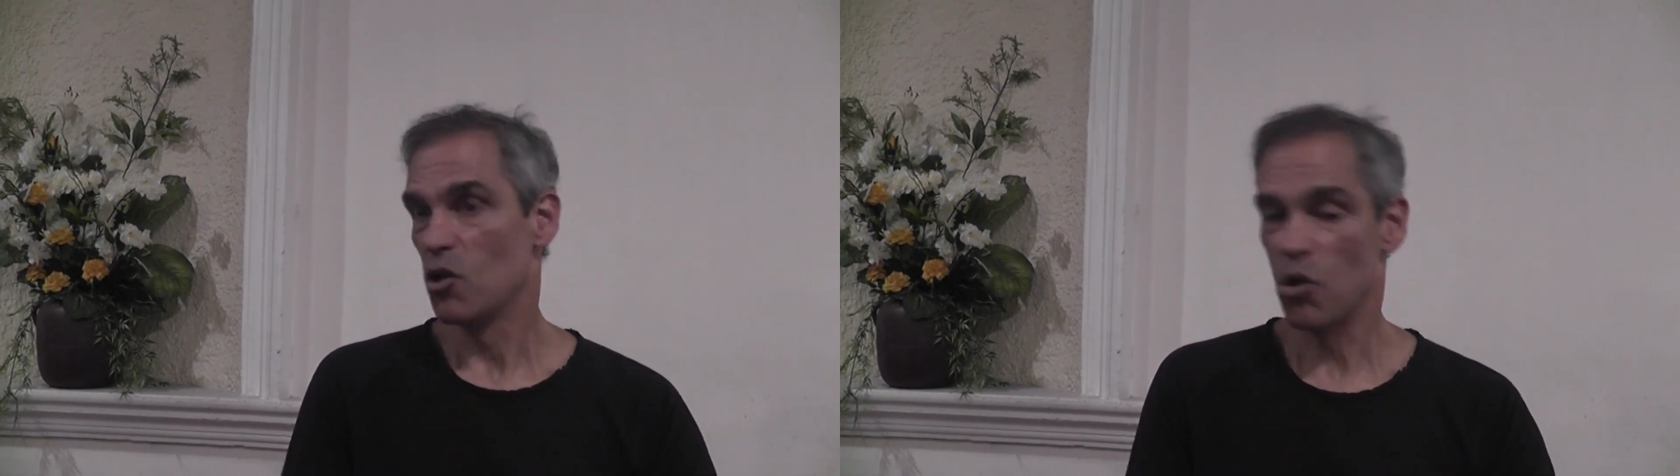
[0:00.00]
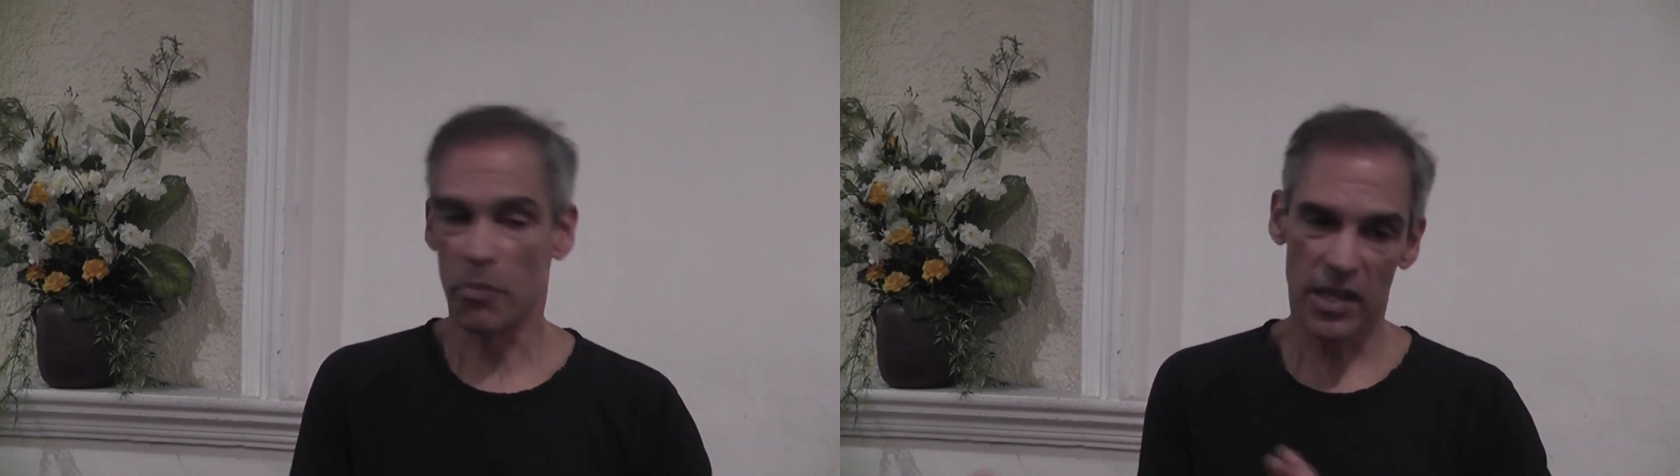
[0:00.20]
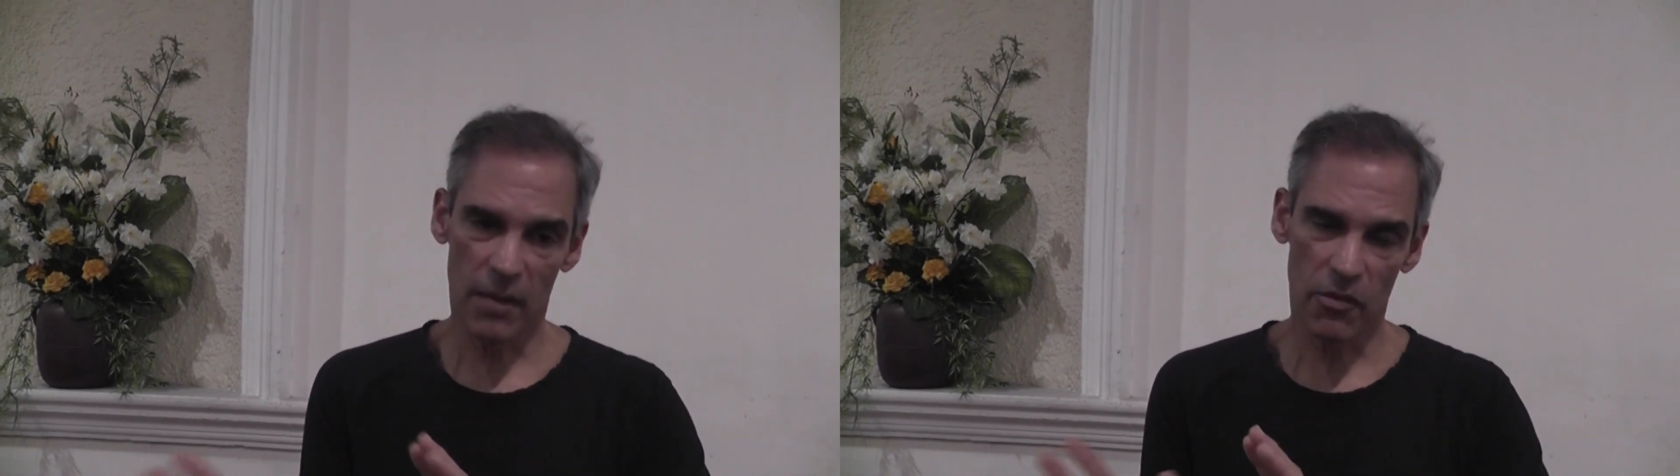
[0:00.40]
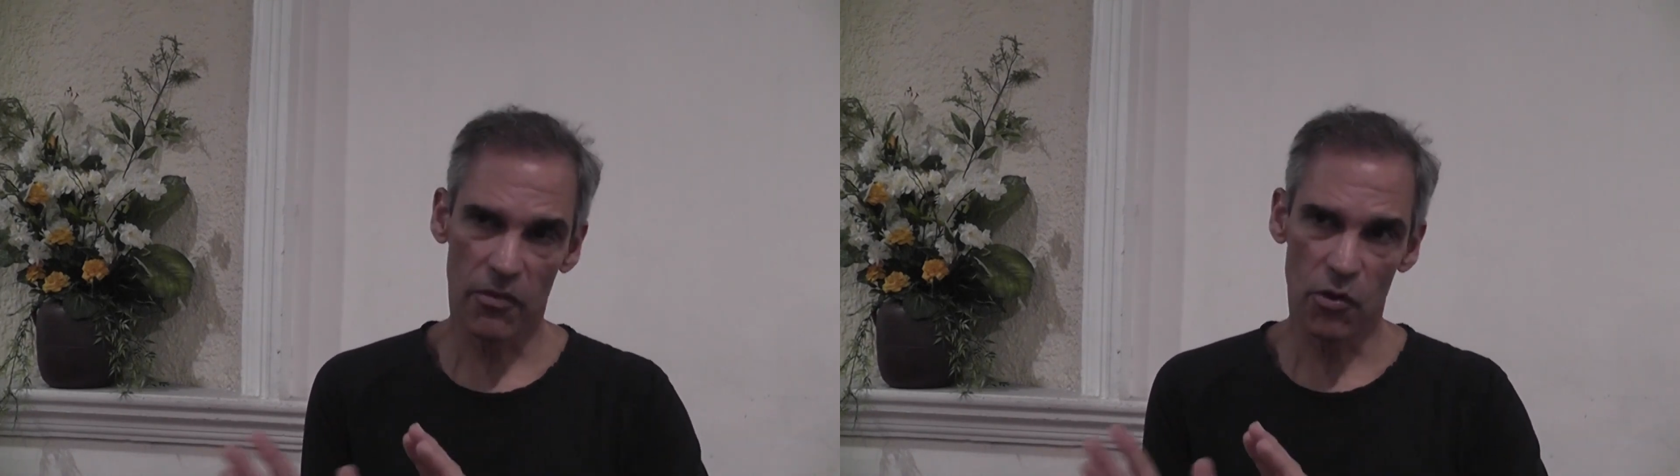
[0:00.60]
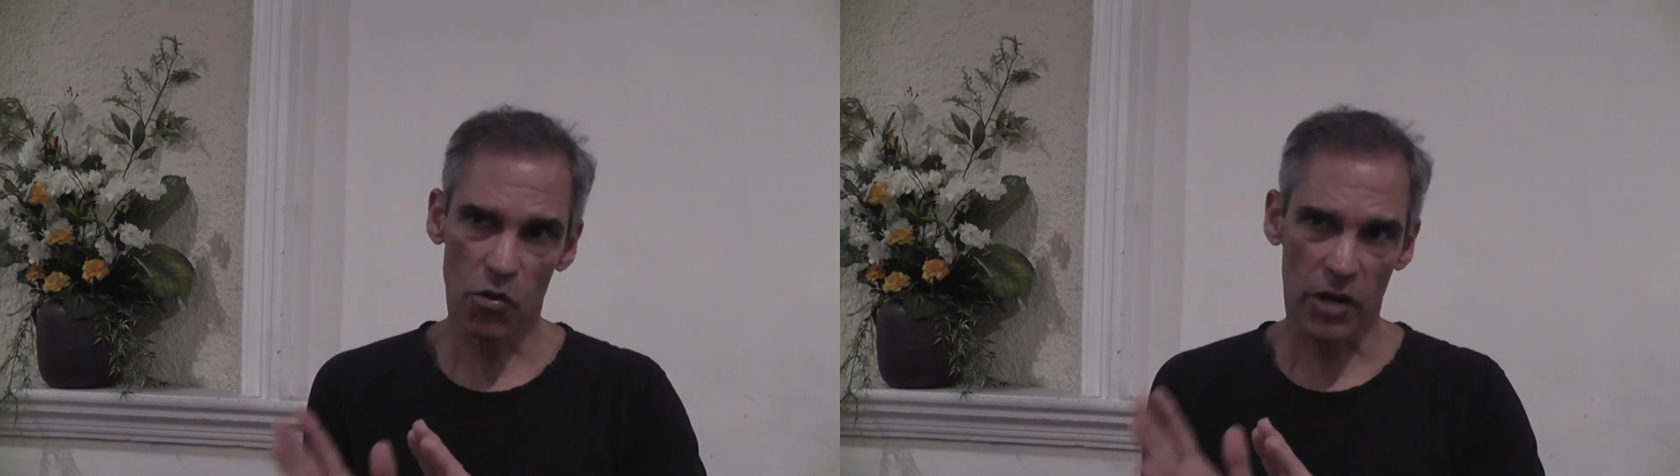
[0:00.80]
no perdamos
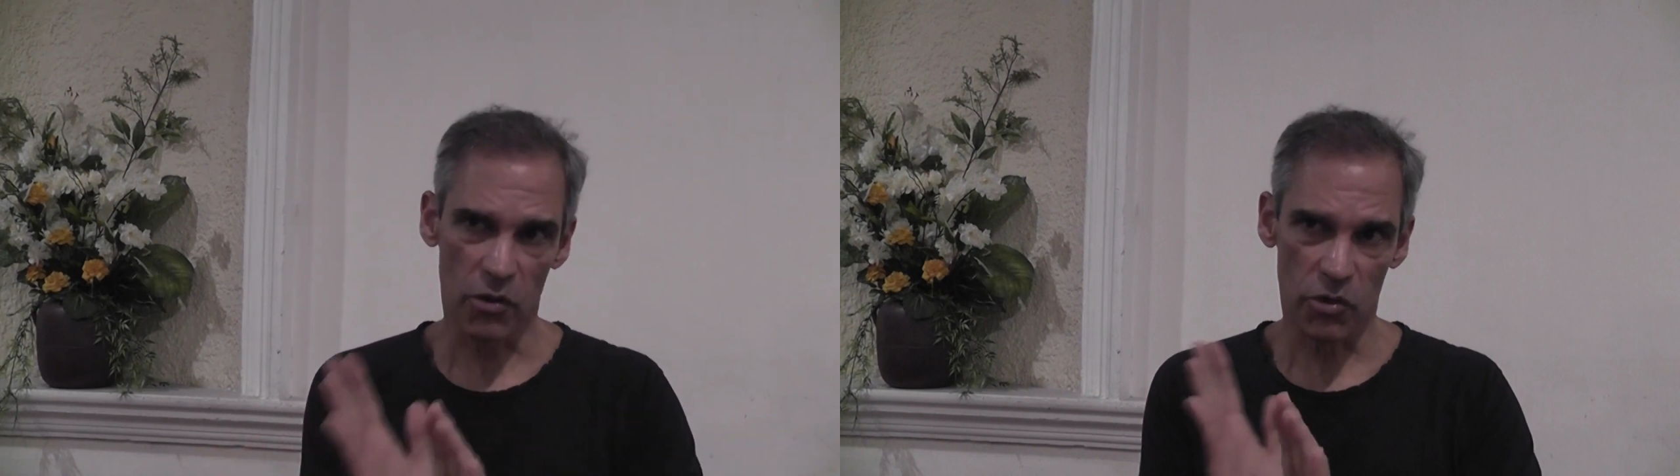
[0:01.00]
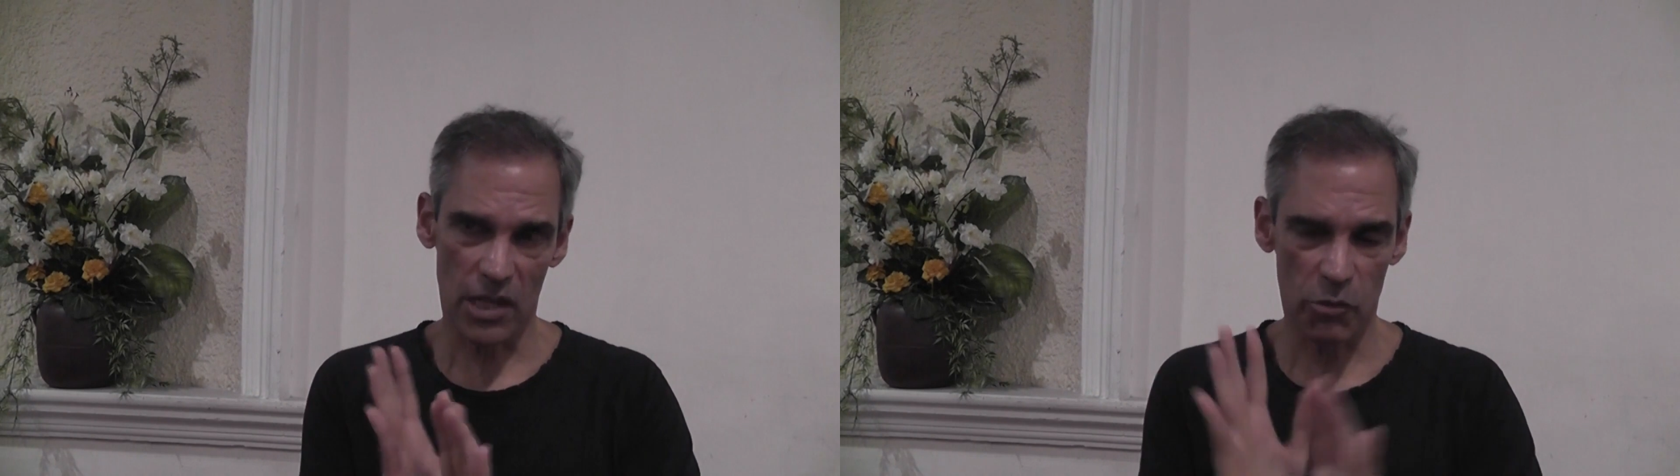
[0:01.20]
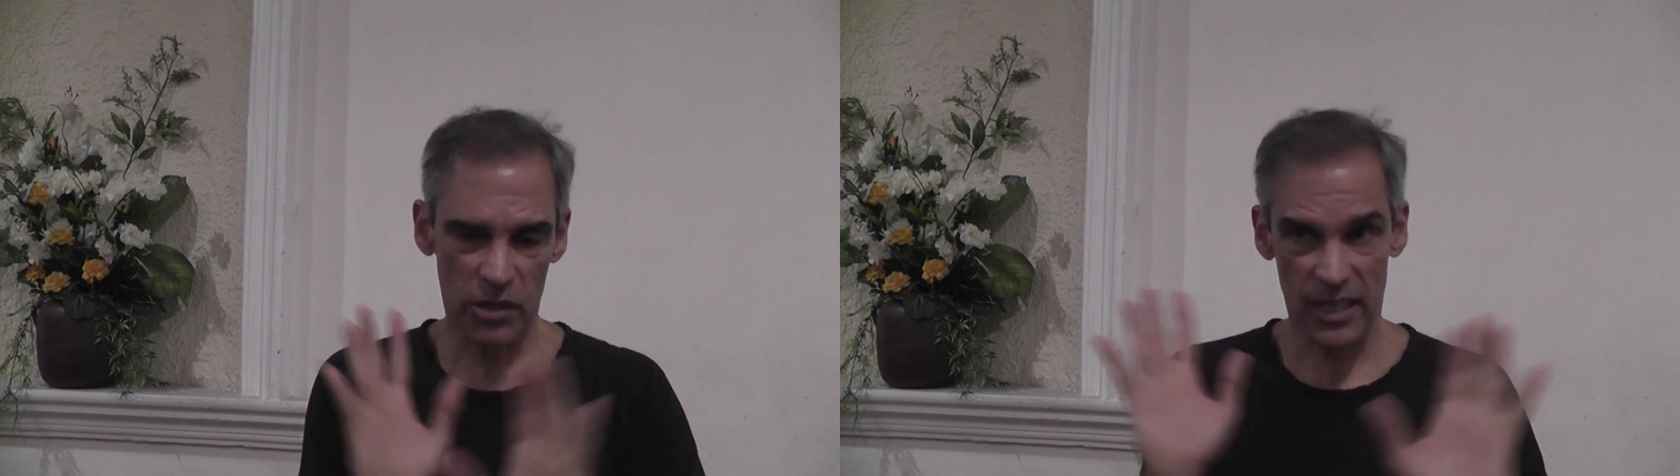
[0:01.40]
foco que no estamos